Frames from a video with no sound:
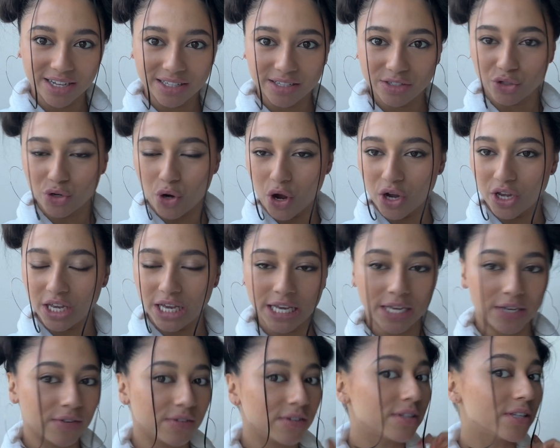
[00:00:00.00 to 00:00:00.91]
Os
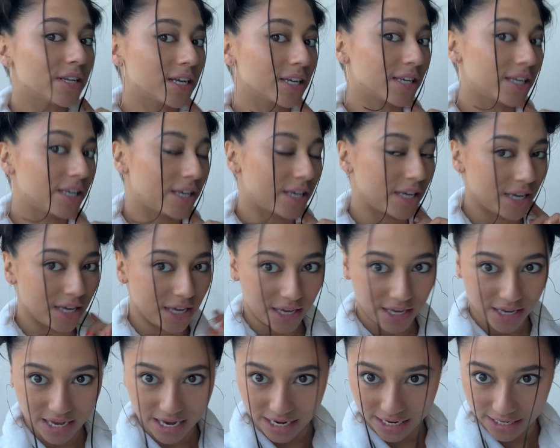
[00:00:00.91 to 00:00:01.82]
coquinhos
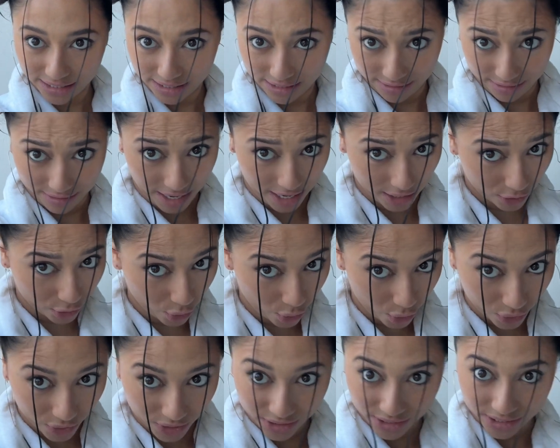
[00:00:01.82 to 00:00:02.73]
aqui e ele é
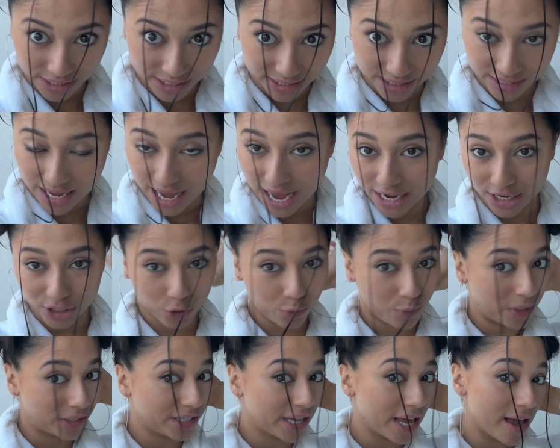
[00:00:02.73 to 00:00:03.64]
todo em zigue-zague,
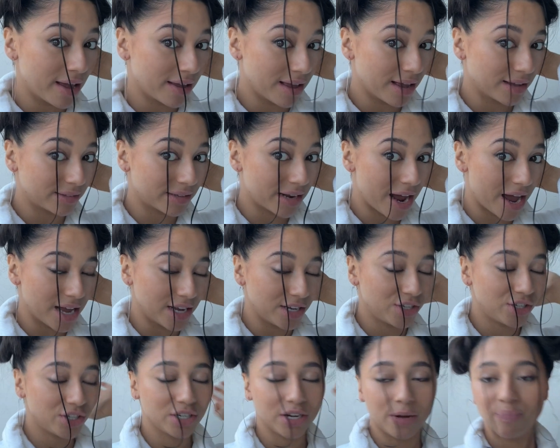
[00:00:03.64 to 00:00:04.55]
tipo até aqui
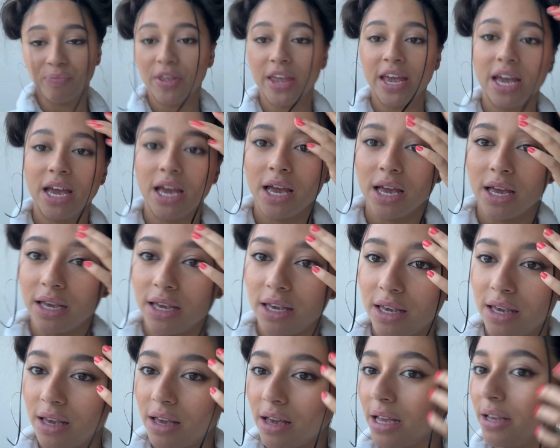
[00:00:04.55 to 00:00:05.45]
atrás.
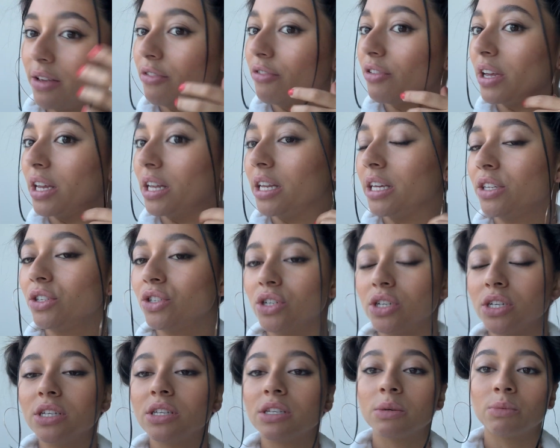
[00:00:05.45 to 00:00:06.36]
E, enfim,
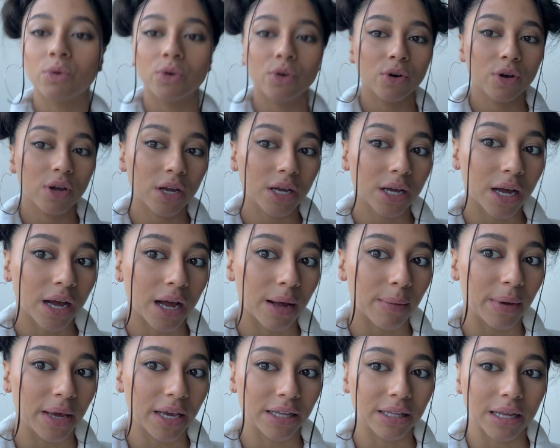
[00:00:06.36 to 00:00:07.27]
lindíssimo.
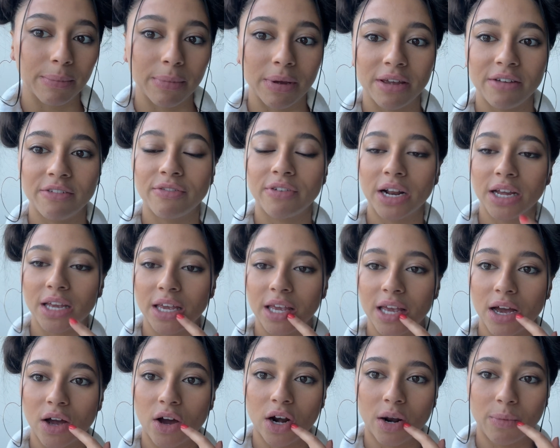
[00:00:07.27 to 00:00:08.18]
A make tá bem
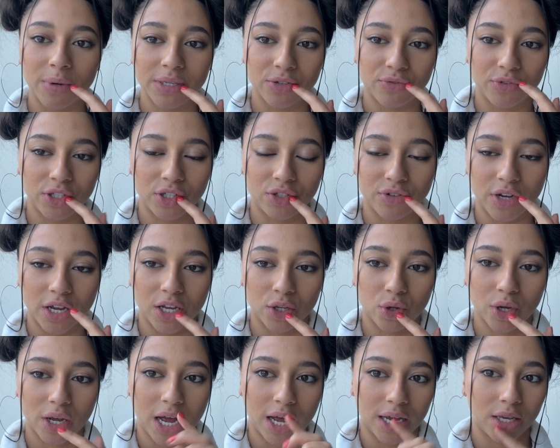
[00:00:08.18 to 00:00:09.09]
fraquinha agora, mas a gente vai
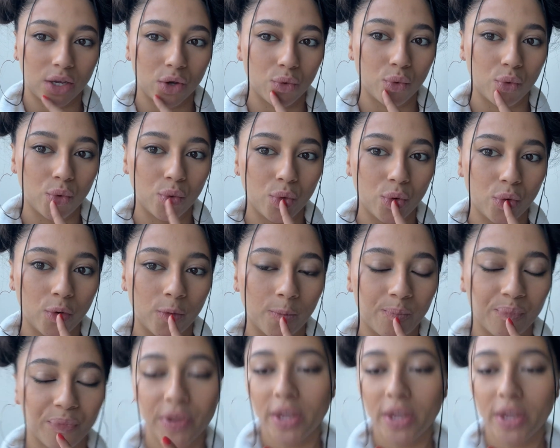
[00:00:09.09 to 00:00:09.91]
retocar aqui o,